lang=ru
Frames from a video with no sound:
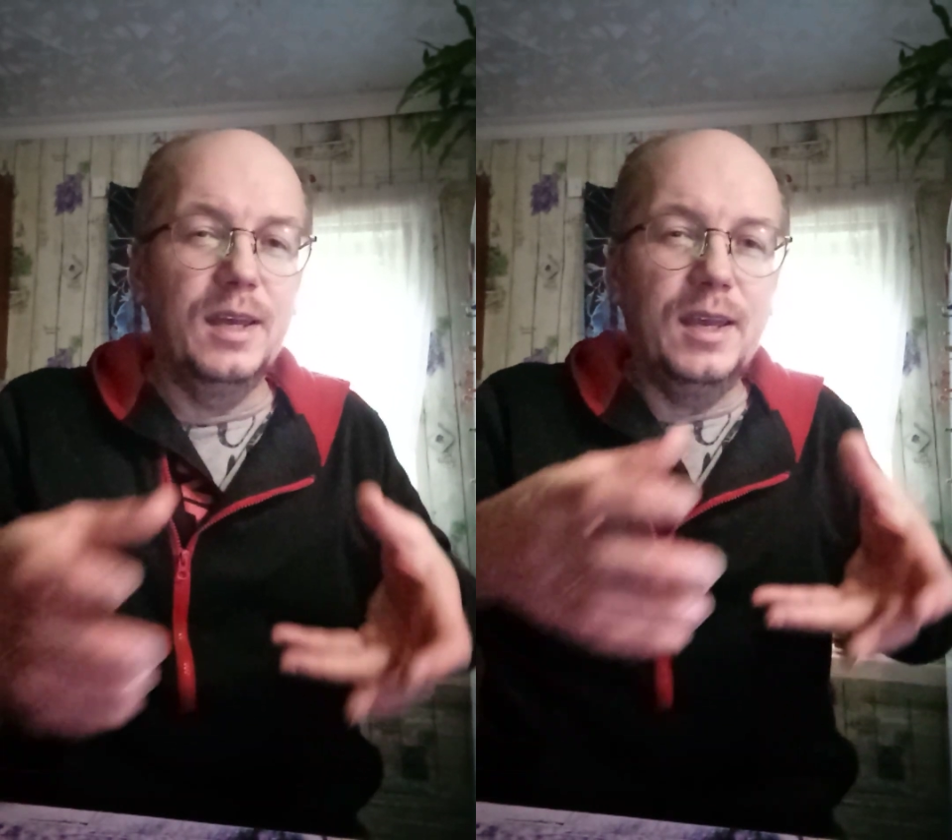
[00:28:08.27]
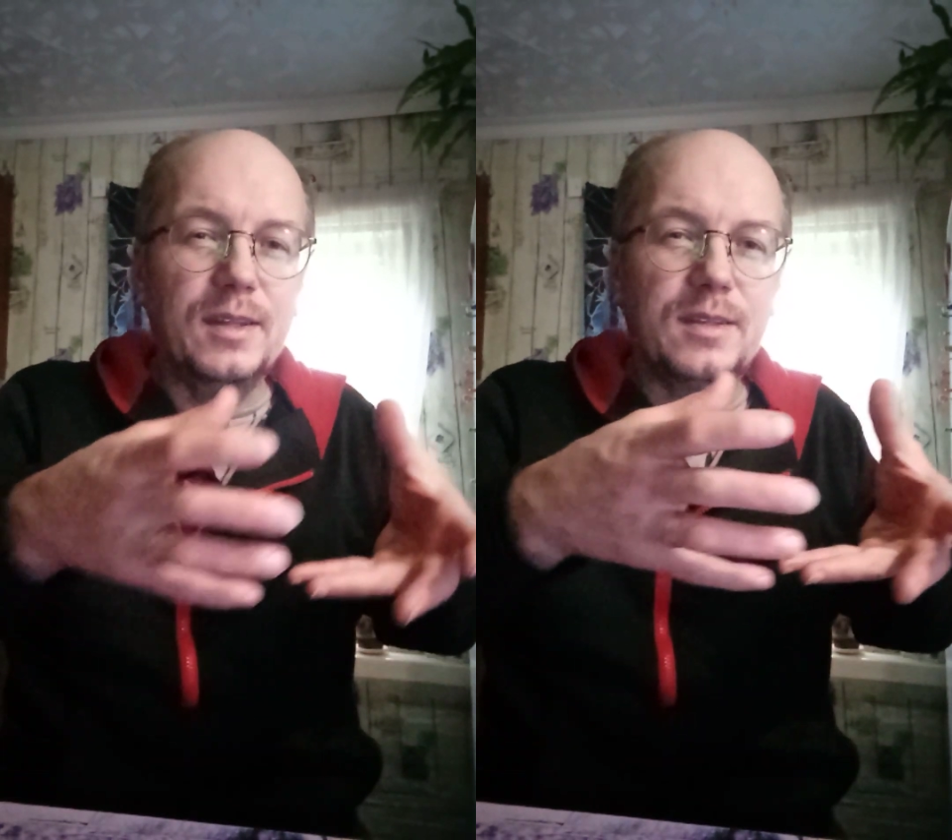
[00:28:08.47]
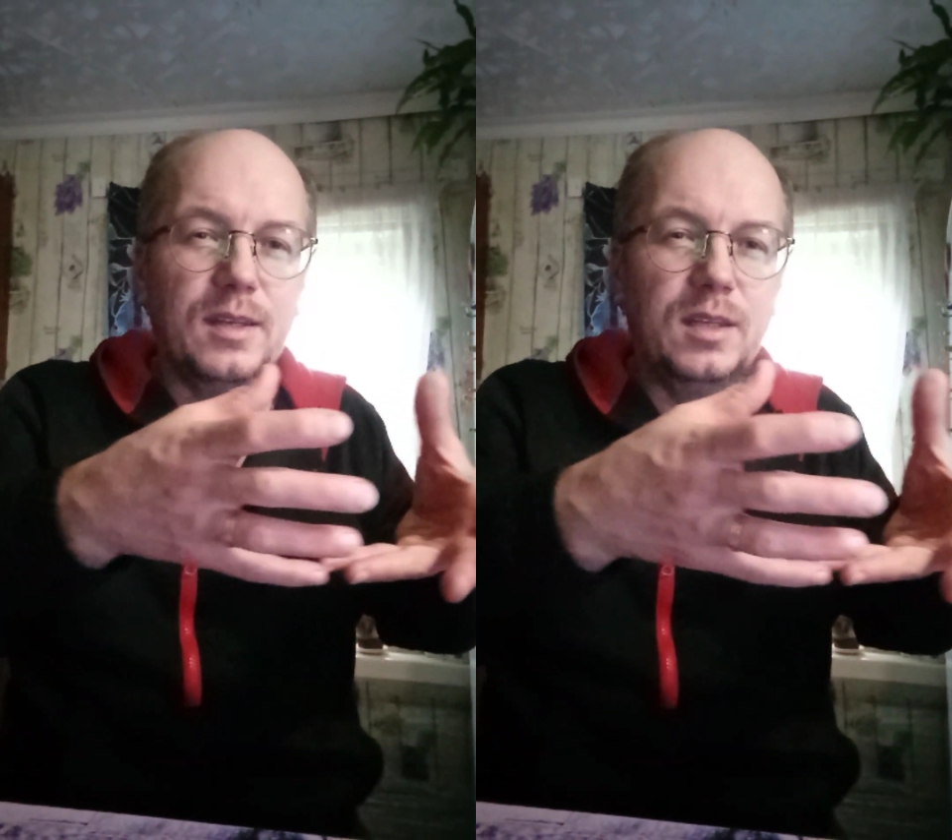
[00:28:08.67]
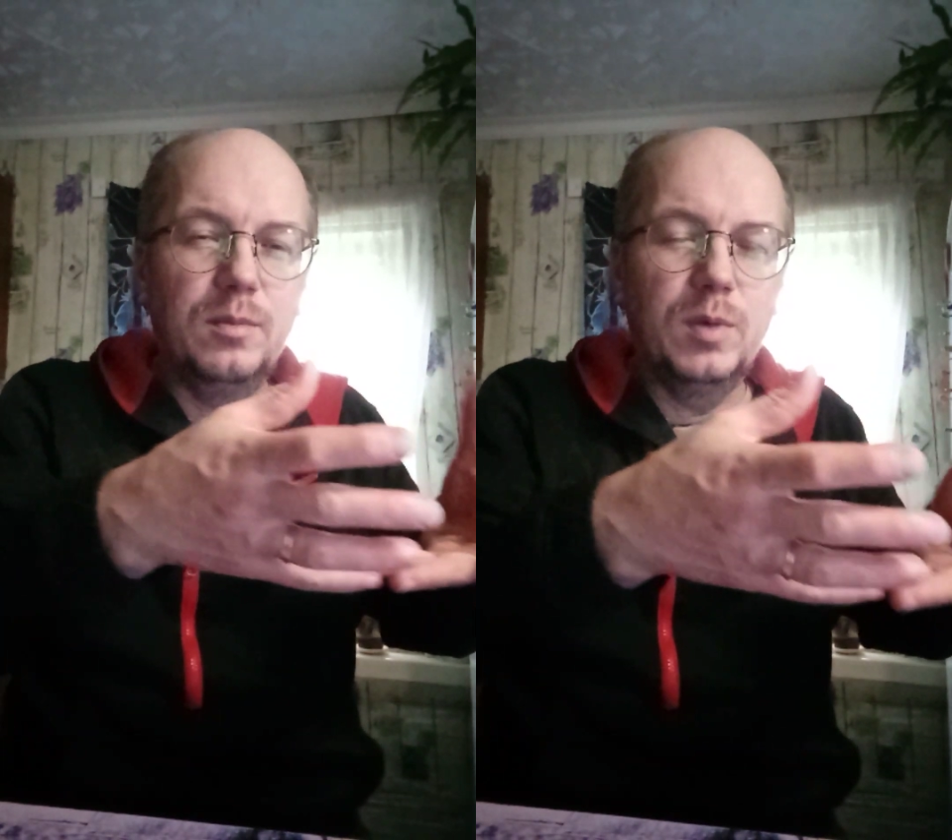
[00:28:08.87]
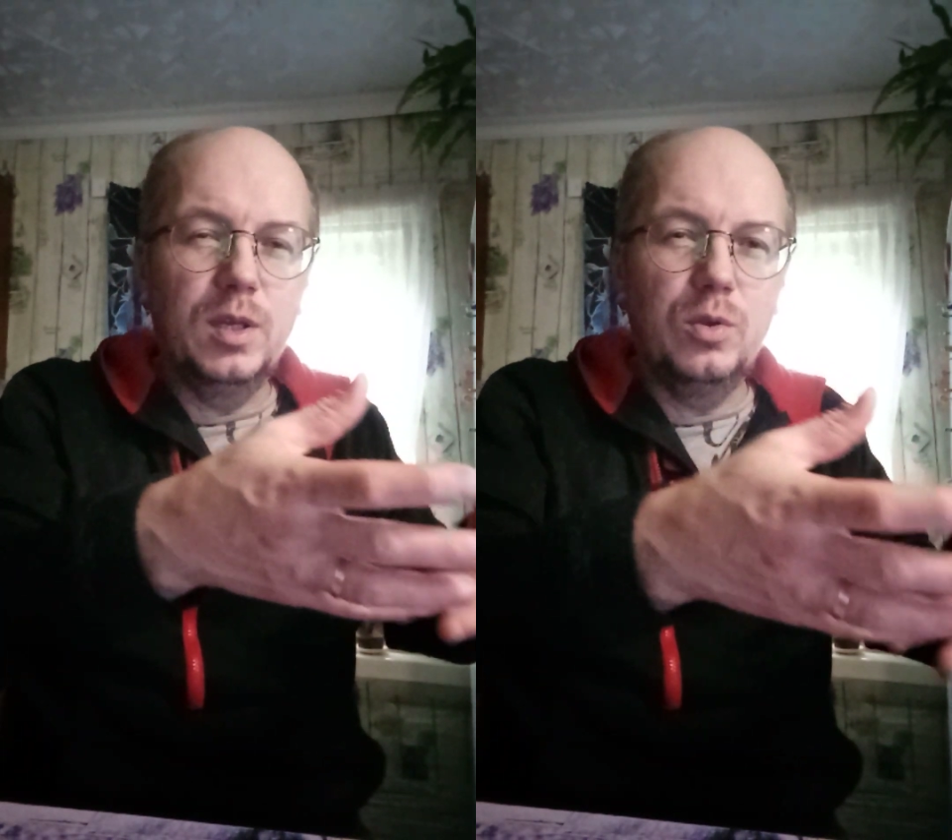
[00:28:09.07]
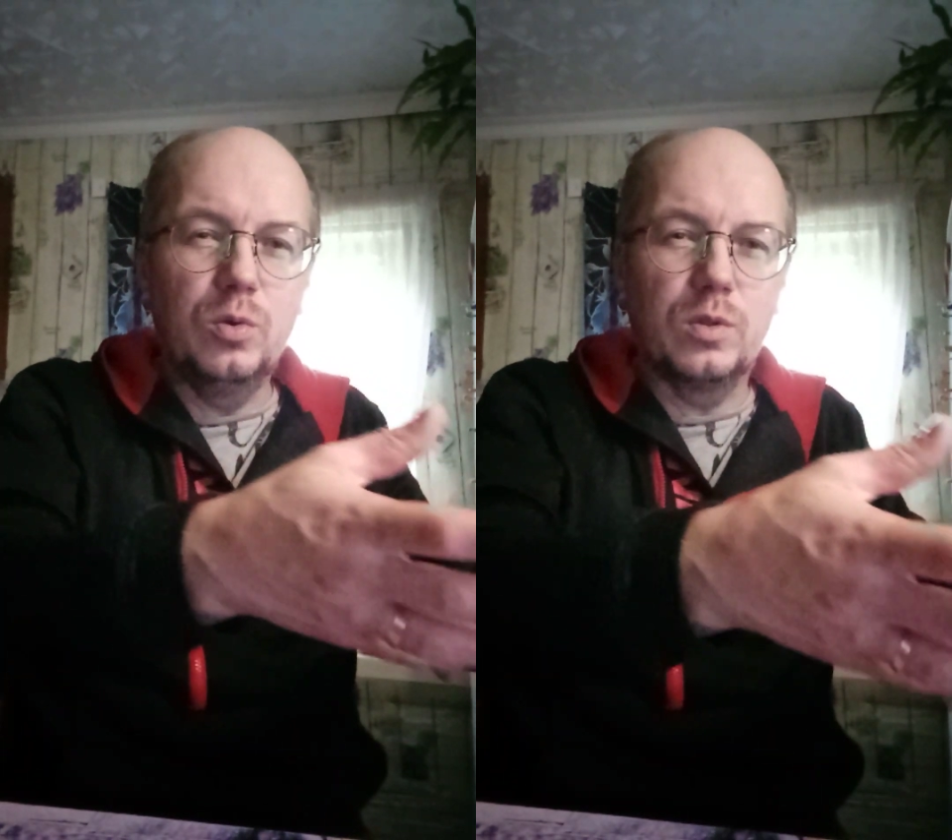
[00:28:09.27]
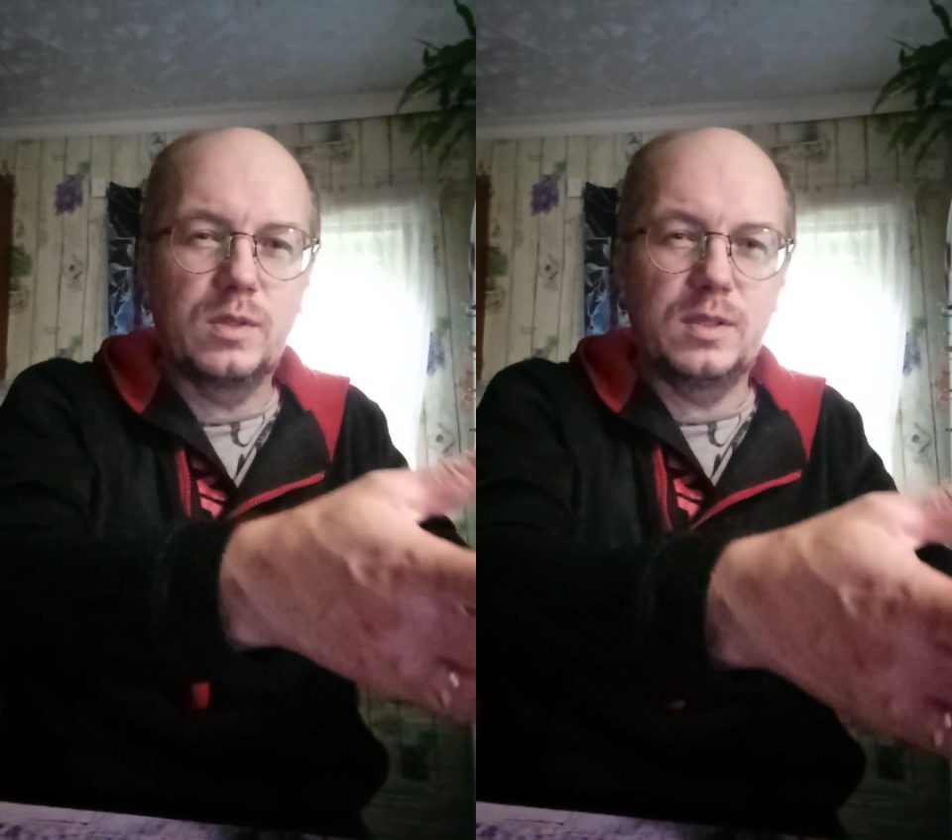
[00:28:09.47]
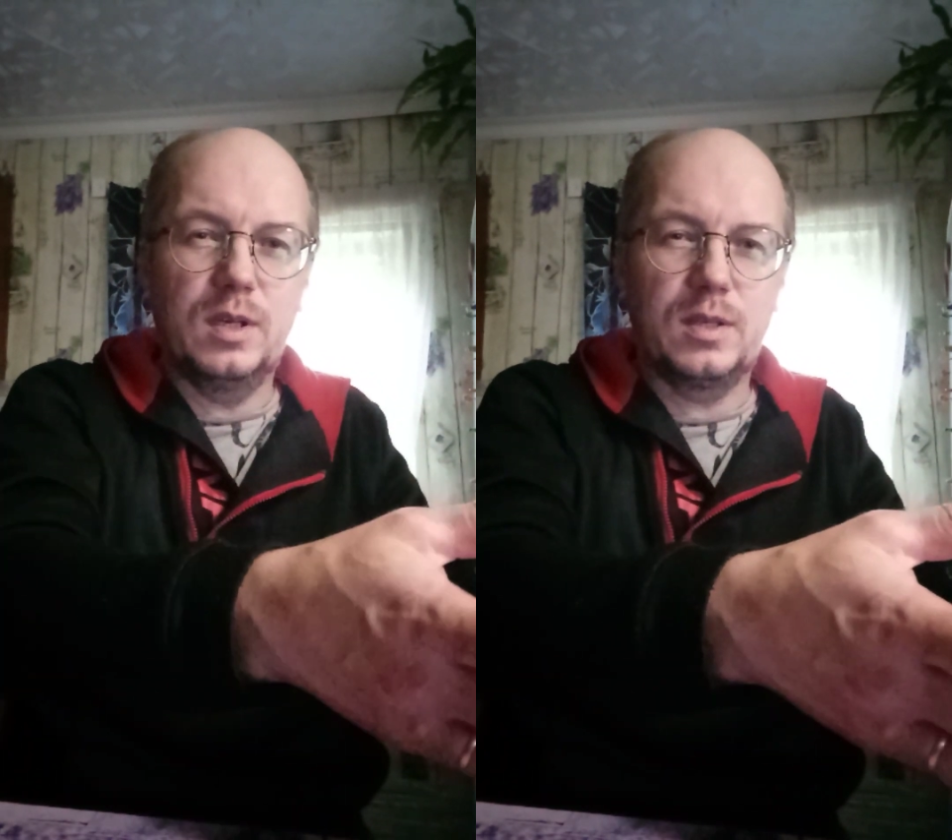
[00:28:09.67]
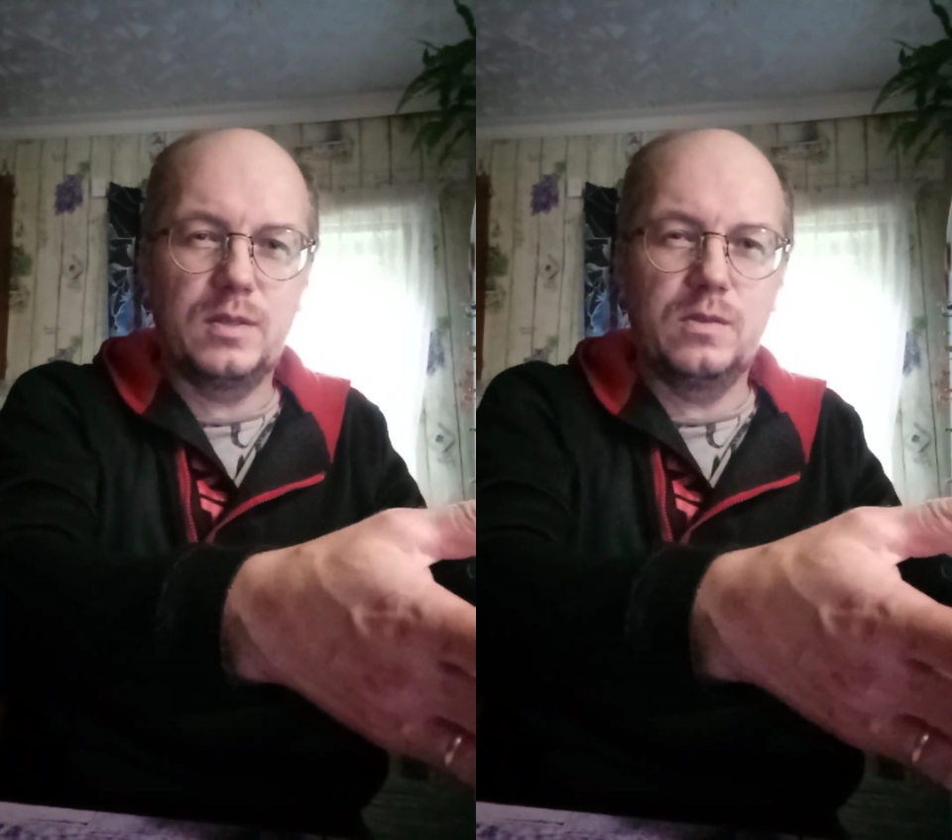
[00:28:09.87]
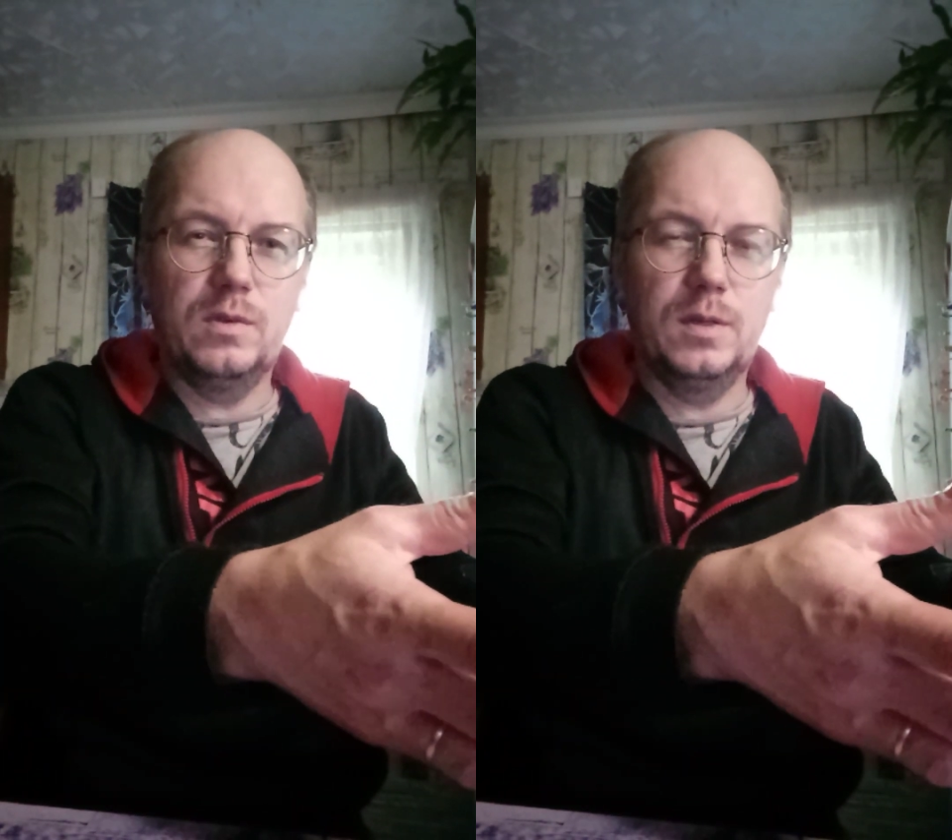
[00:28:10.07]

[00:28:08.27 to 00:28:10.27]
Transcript: это не мое царство.